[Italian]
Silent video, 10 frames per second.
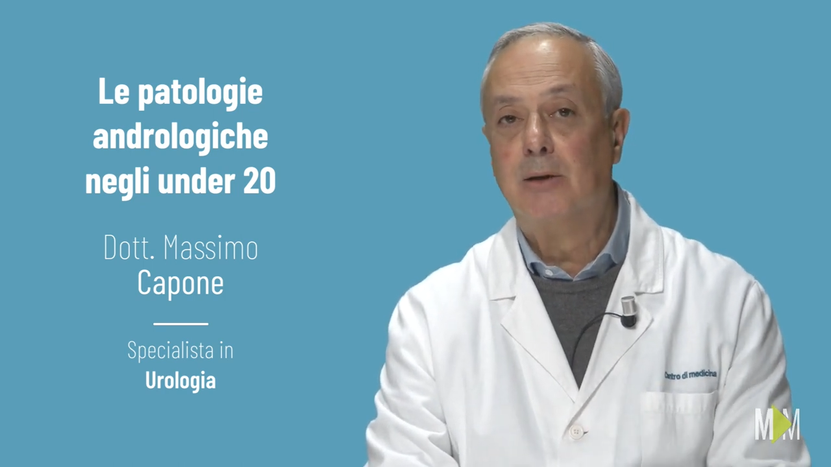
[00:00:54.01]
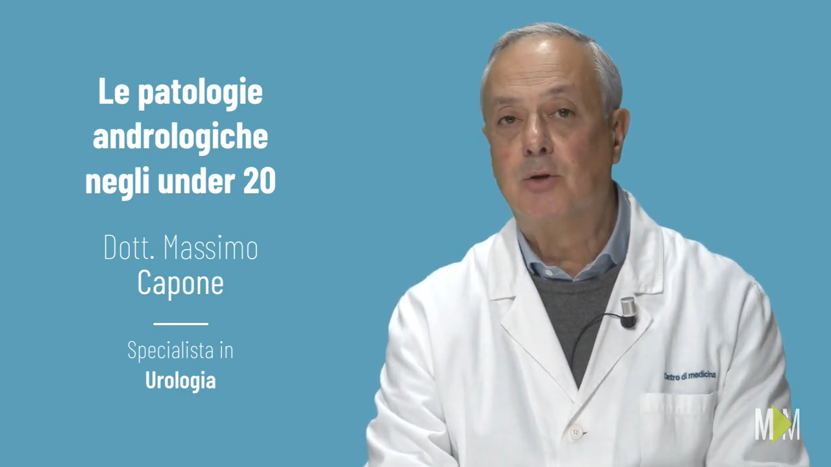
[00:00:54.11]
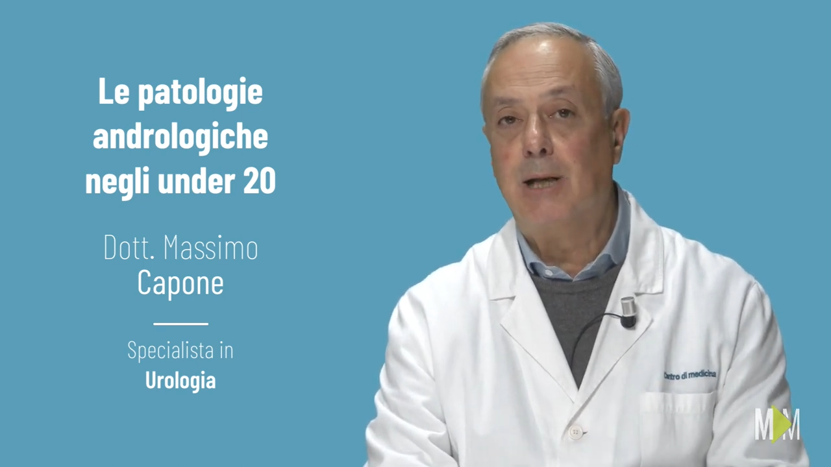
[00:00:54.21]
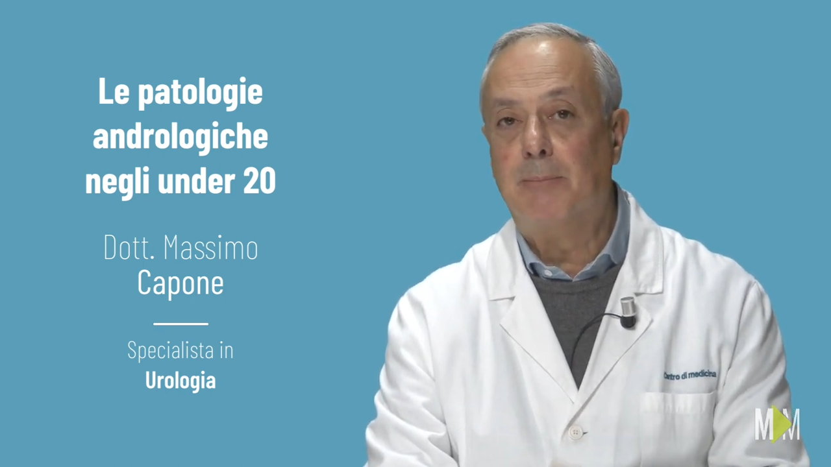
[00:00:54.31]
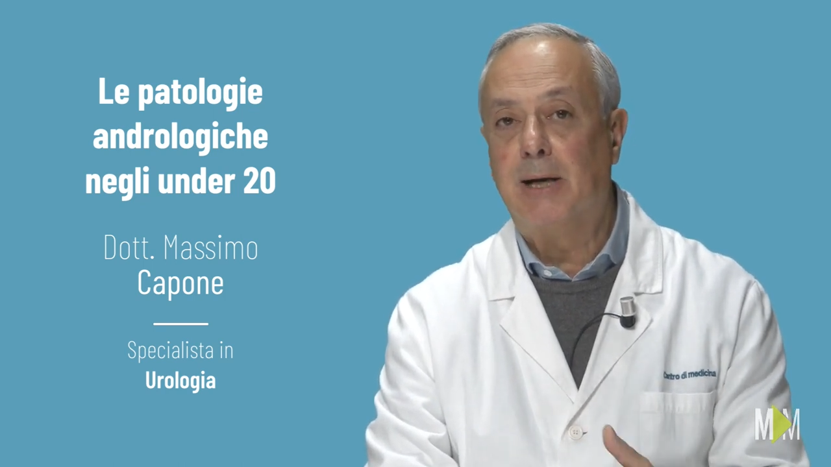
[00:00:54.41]

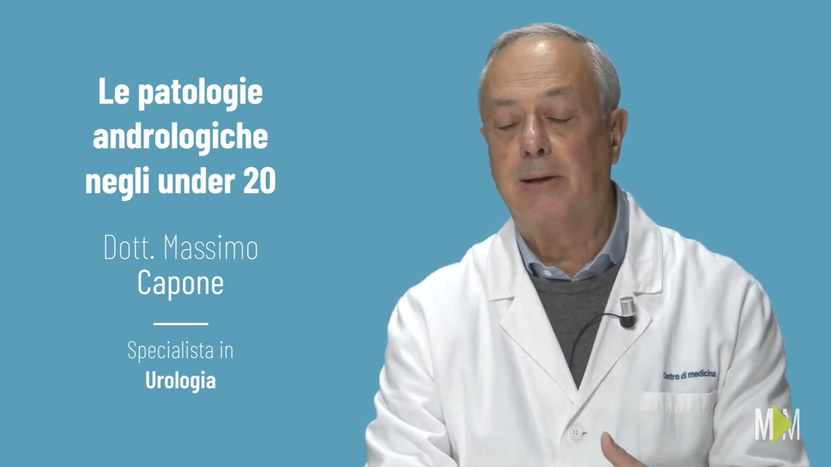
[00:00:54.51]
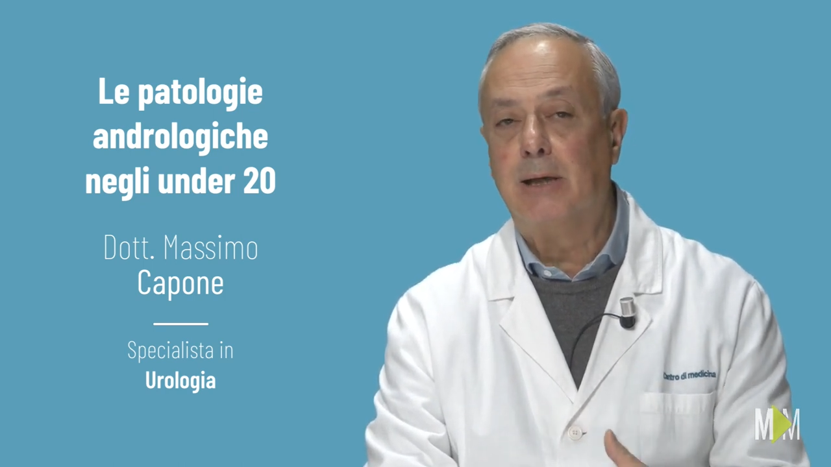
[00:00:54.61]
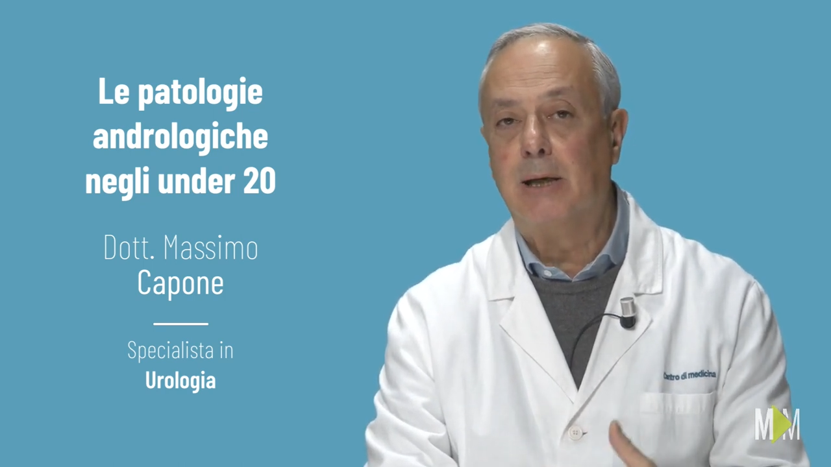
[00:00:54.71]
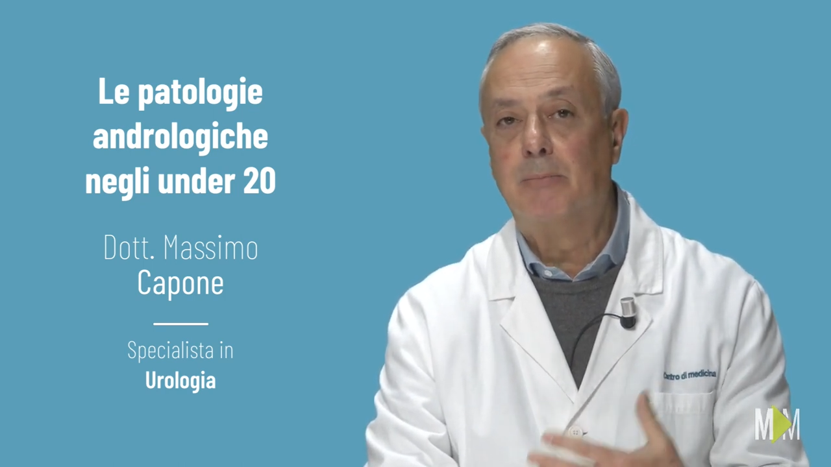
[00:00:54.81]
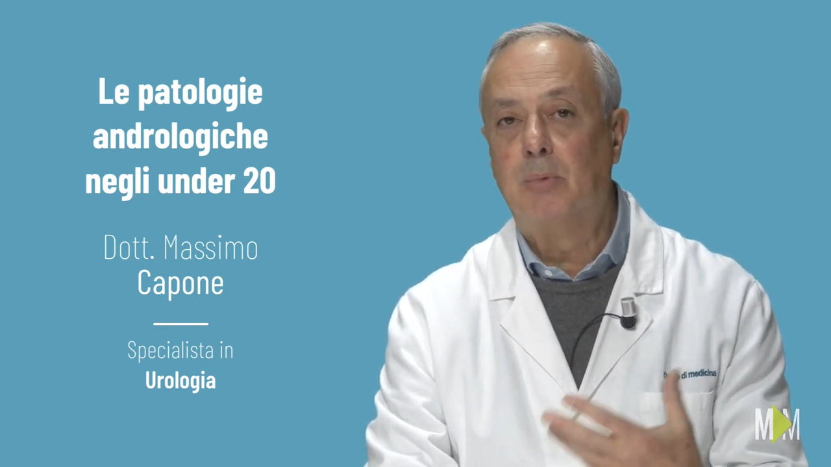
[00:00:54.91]
cioè la
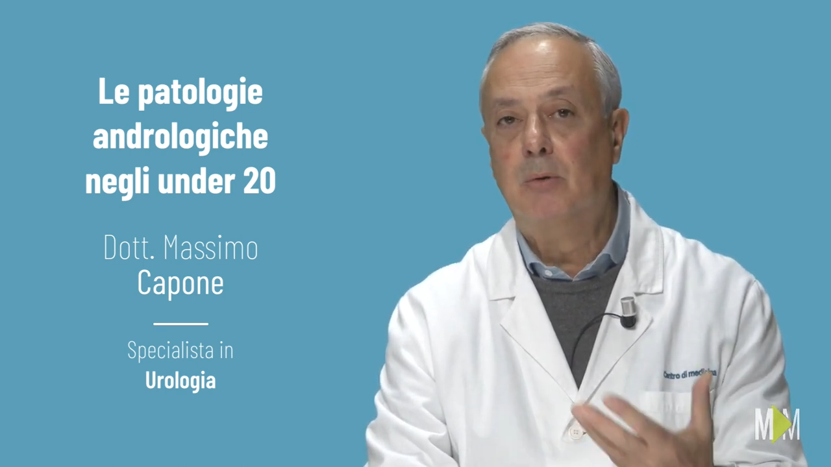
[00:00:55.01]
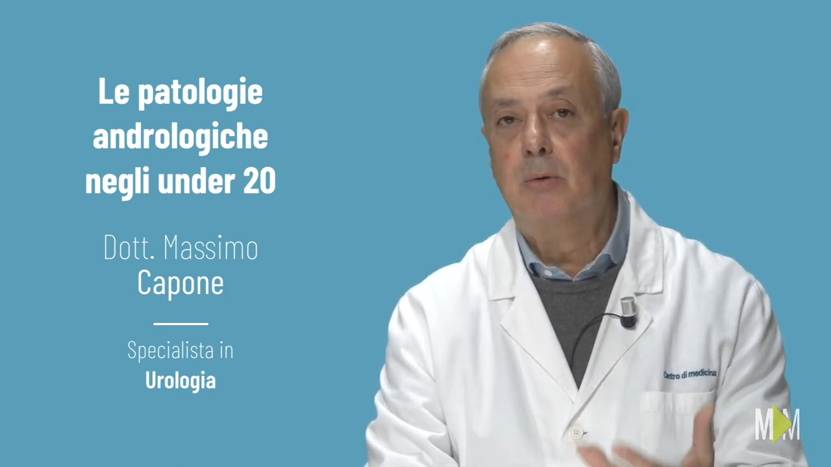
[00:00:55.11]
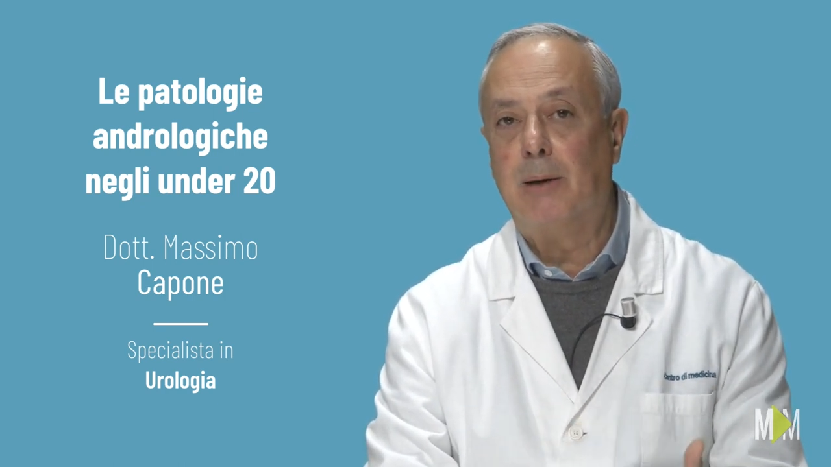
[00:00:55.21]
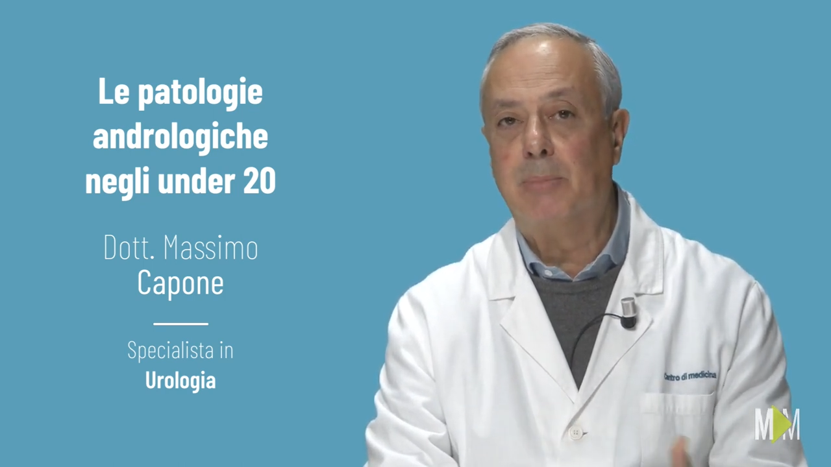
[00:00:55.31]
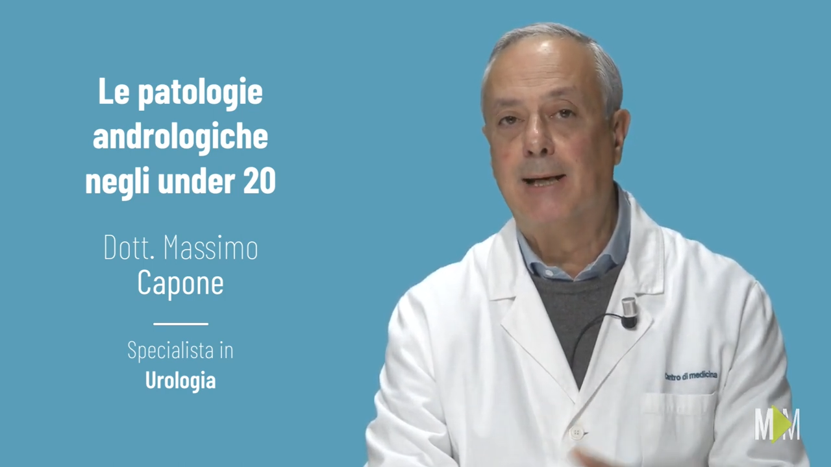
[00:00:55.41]
parte più
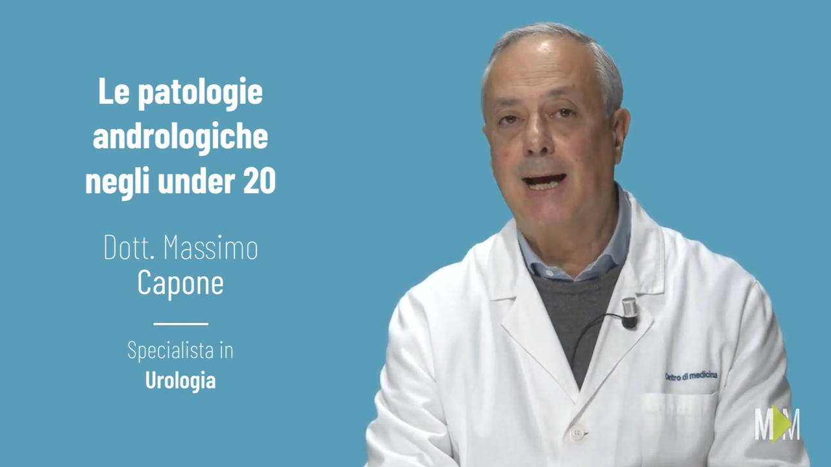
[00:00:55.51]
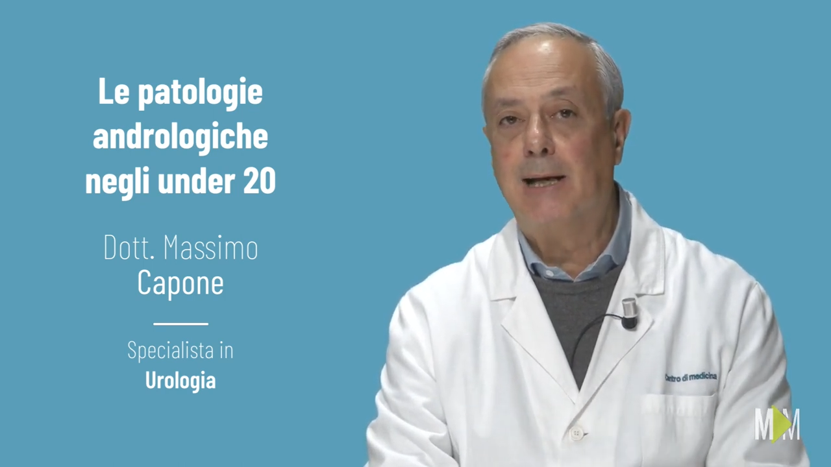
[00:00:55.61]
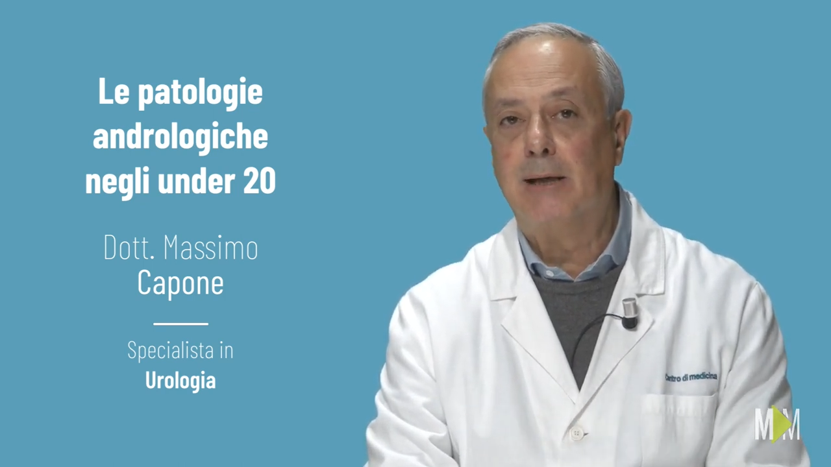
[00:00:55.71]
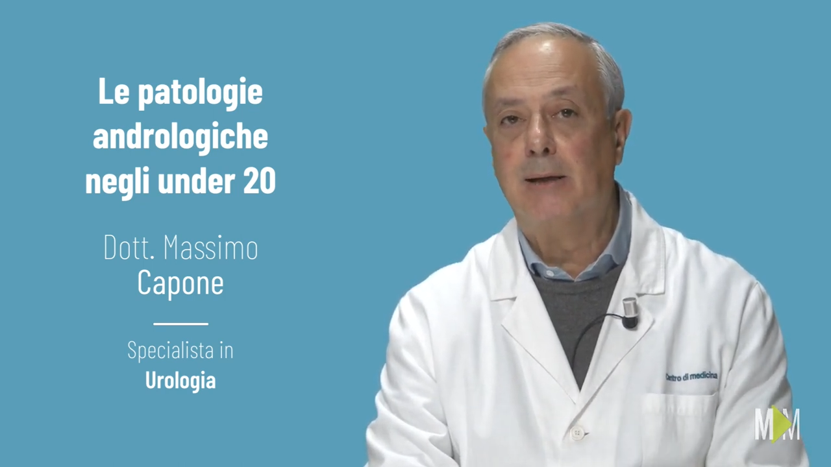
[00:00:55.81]
apicale